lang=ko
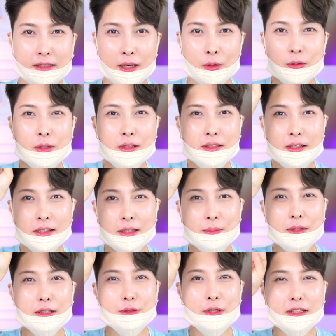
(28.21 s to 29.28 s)
자 오늘은요
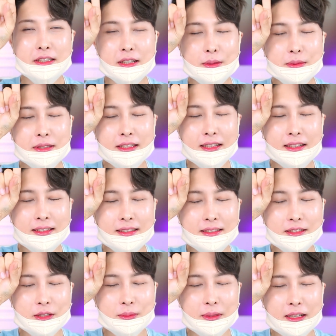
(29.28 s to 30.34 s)
김기수의 실험실
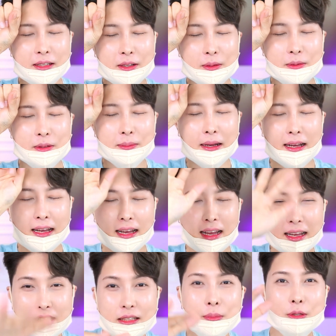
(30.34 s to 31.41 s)
정말 여러분들
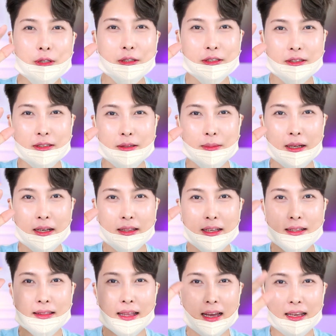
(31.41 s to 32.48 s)
많이 보셨을
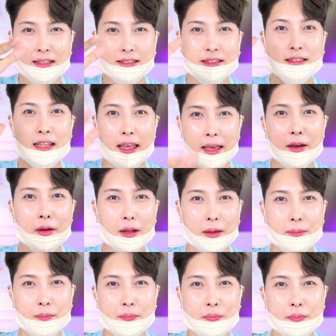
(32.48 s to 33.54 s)
만한 다이슨 에어랩
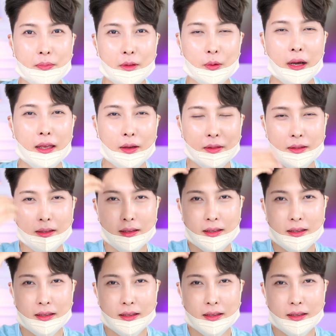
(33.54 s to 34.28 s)
과연